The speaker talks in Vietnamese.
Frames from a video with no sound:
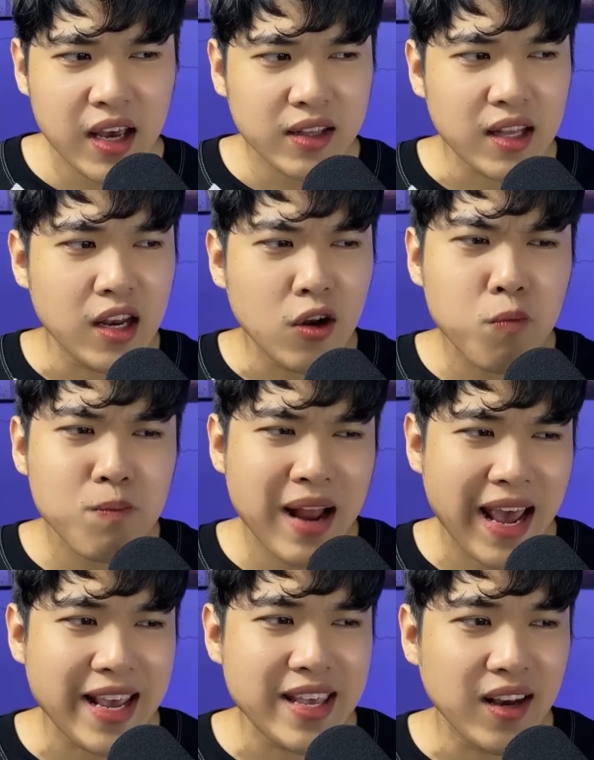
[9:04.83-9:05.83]
Thì lúc
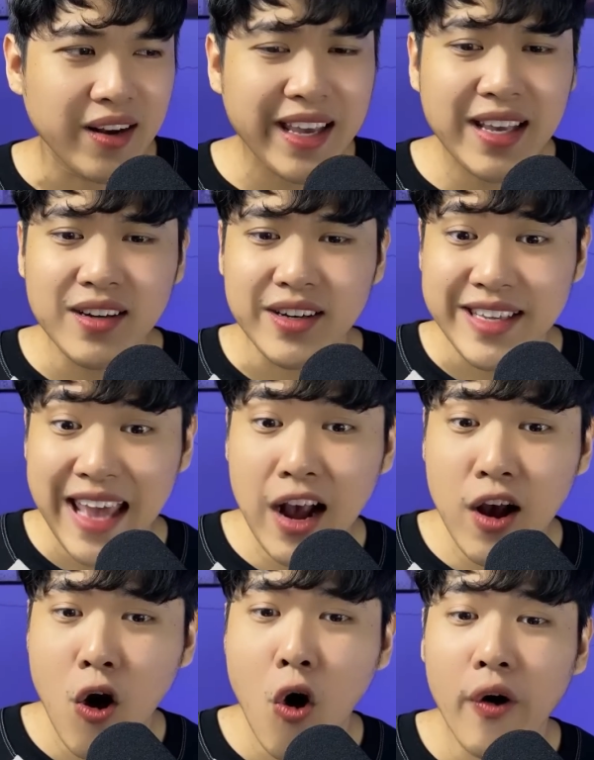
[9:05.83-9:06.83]
này những cái người giang
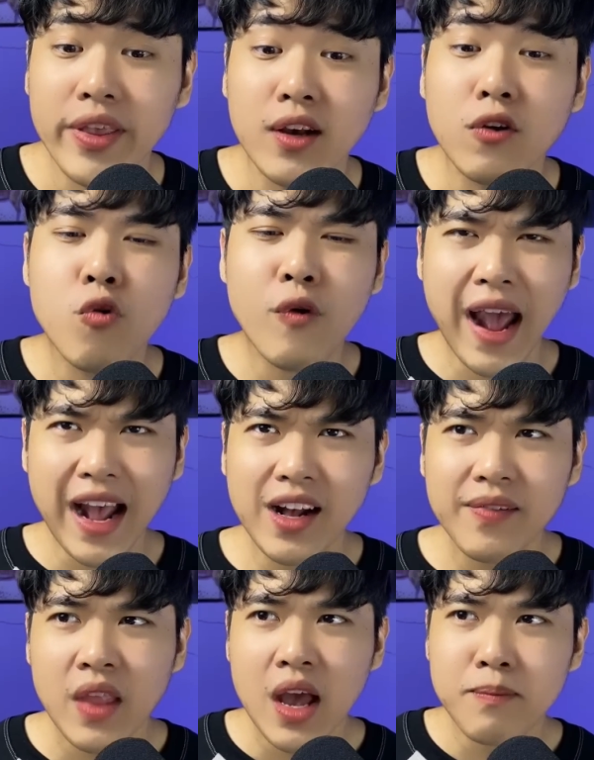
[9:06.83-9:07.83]
hồ ở những khu khác á,
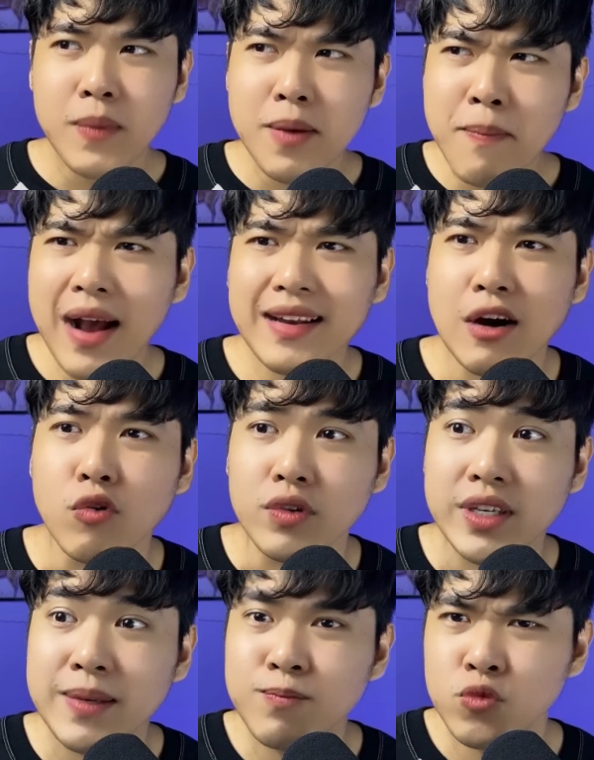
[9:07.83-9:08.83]
mới bắt đầu
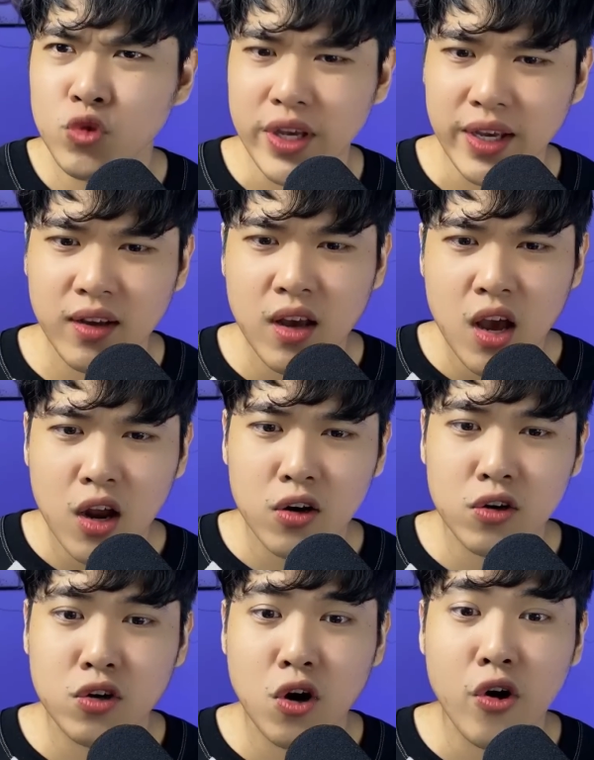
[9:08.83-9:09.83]
kiếm chuyện,
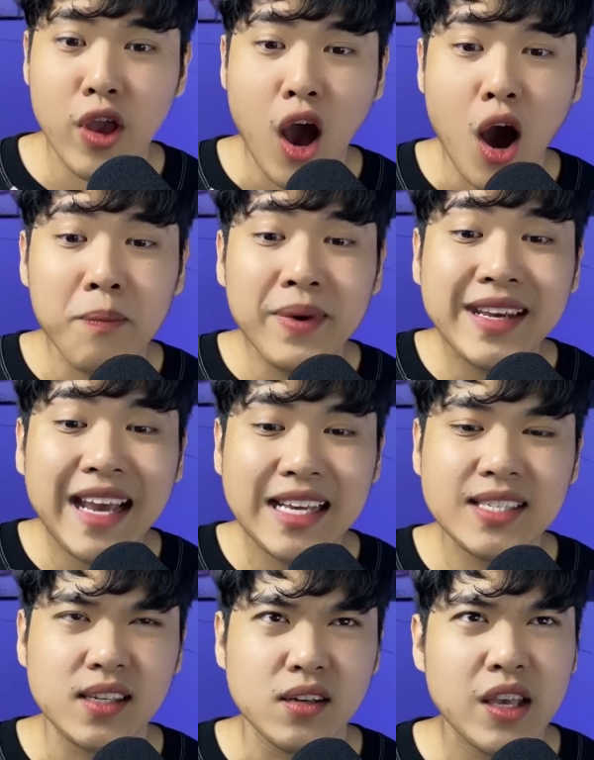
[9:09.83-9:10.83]
rồi họ mới gây
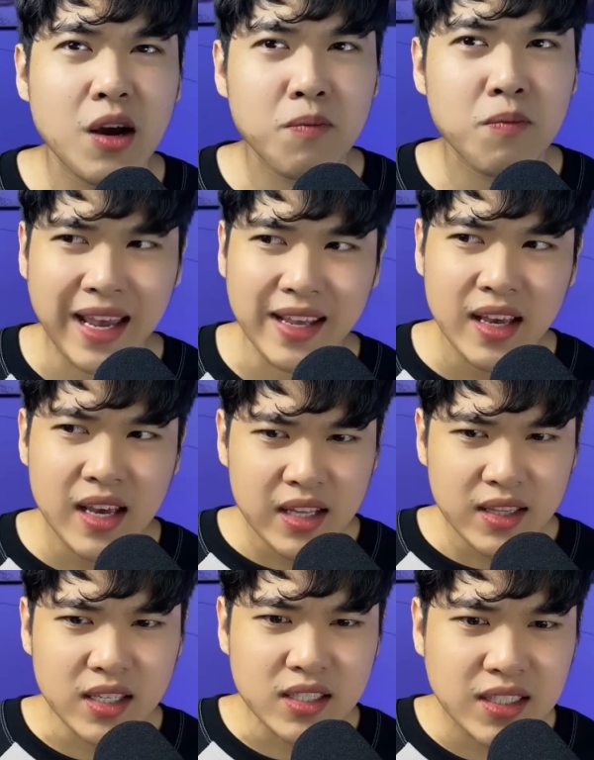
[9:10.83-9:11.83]
sự với ông này.
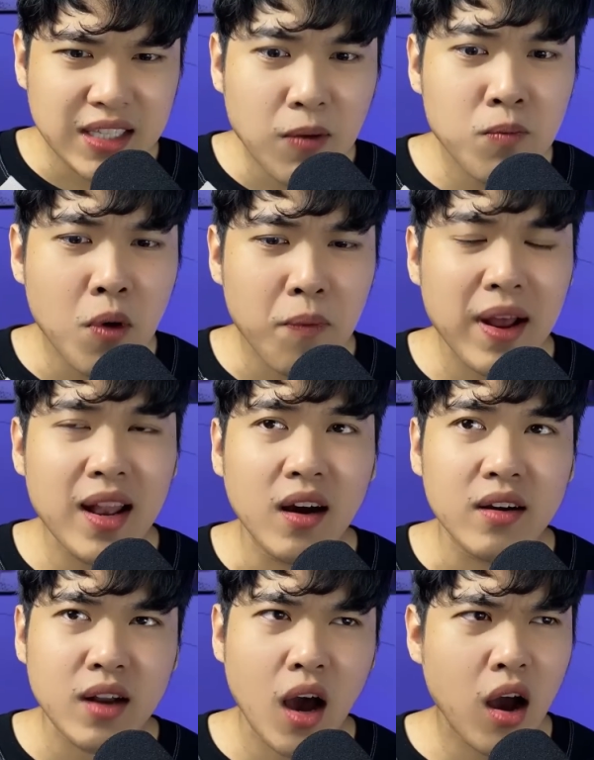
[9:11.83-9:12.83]
Thì trong một cái
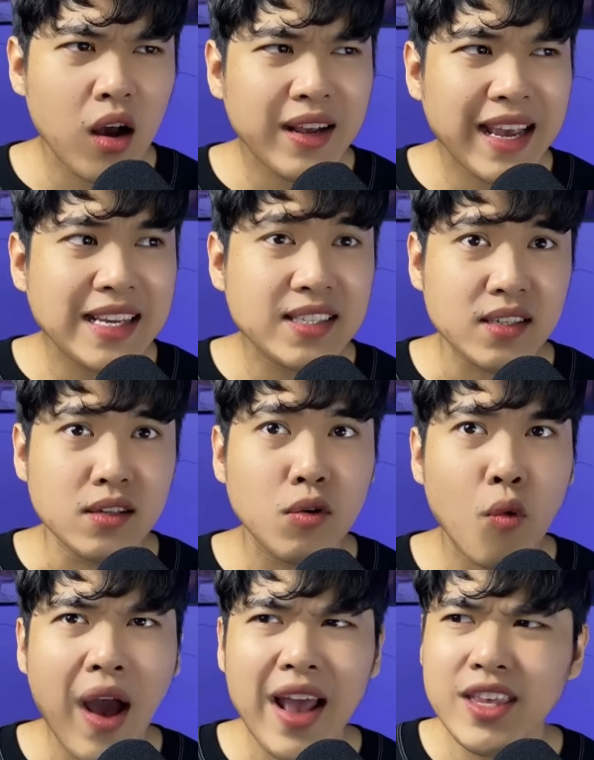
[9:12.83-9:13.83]
lần đó gây sự
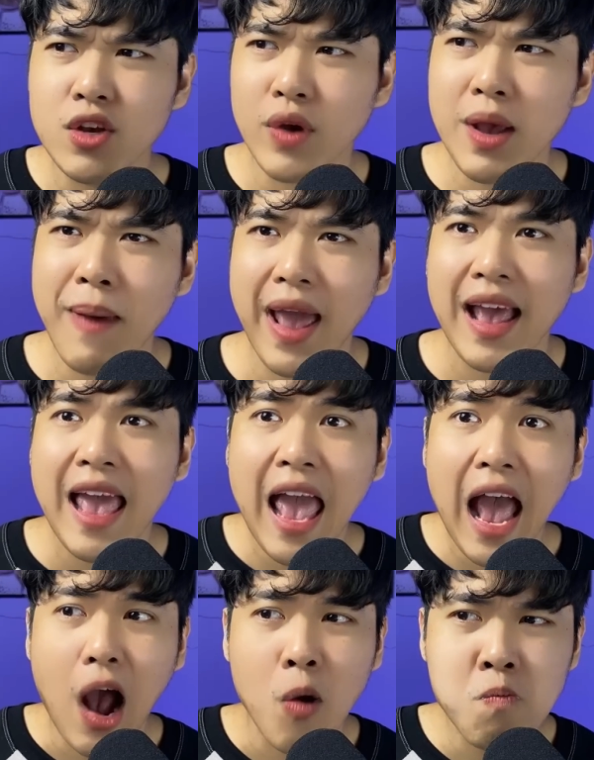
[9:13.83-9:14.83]
quá nhiều các bạn,
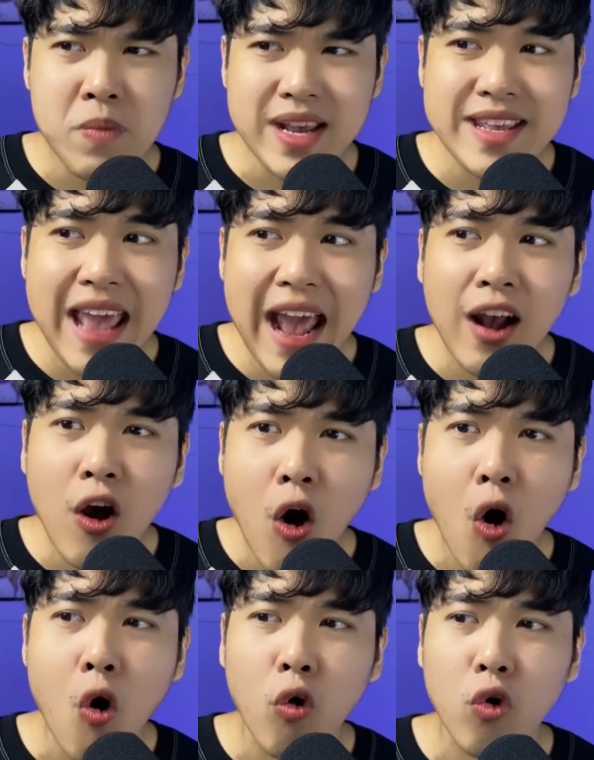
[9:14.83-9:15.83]
ổng bị giang
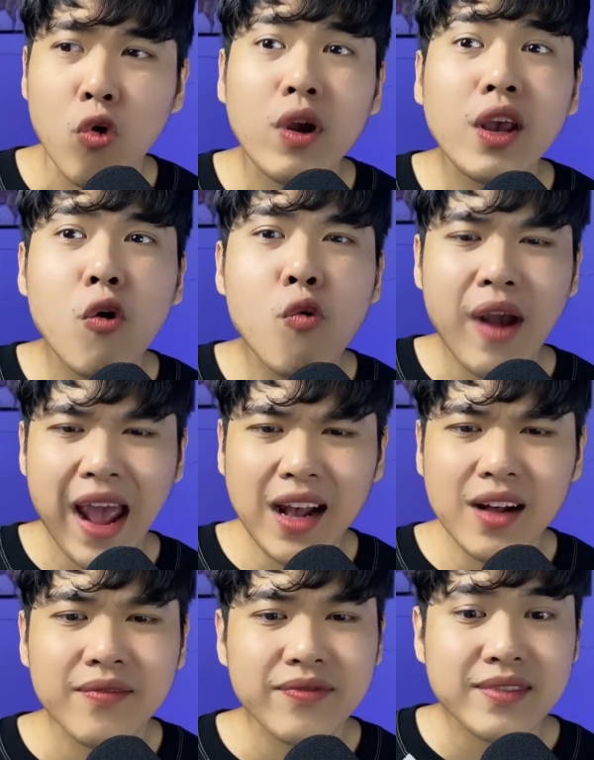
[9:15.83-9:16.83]
hồ của cái khu khác á,
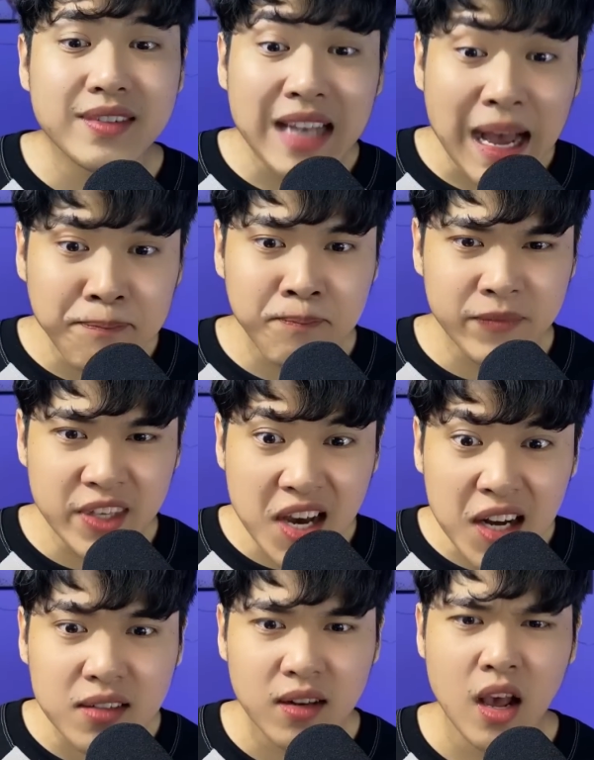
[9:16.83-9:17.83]
đâm
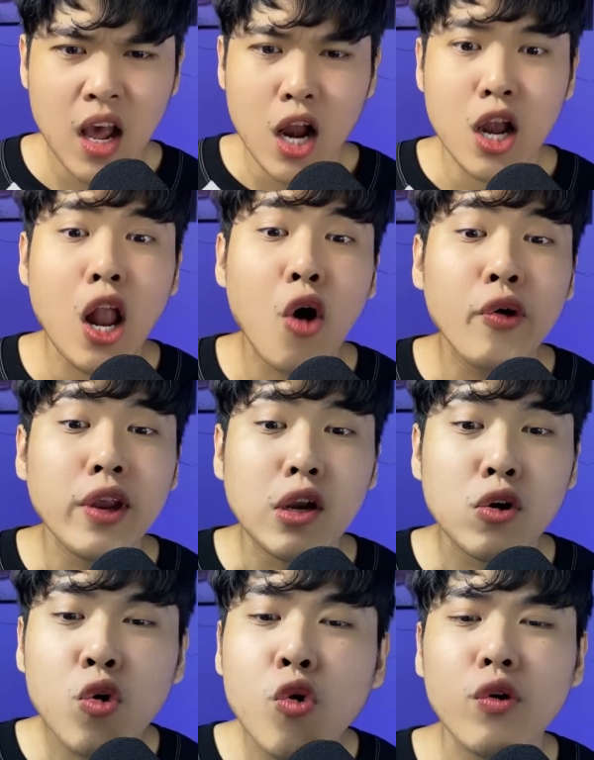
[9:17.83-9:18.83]
chết, lòi
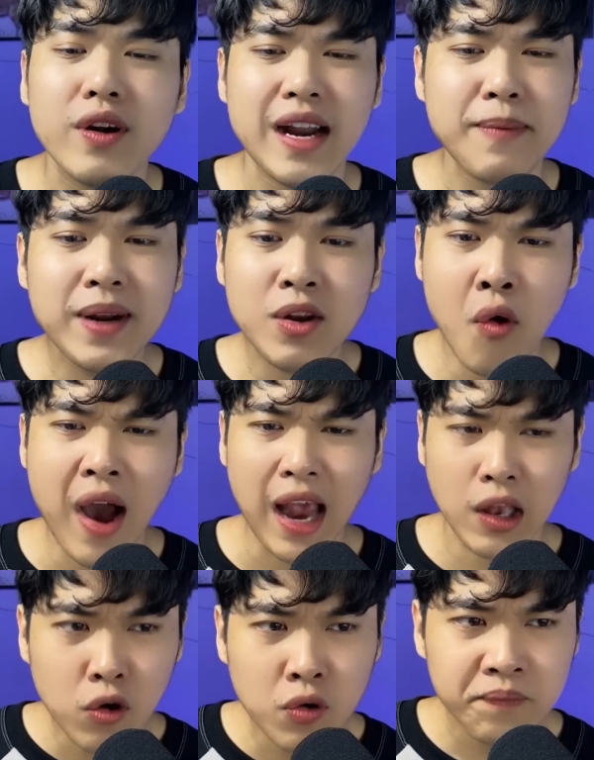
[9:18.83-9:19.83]
ruột ra bên ngoài
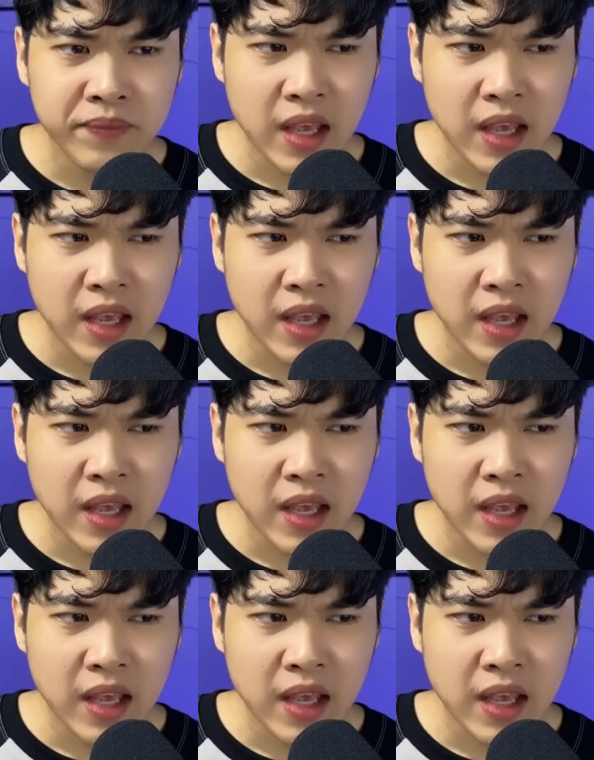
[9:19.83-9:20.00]
luôn.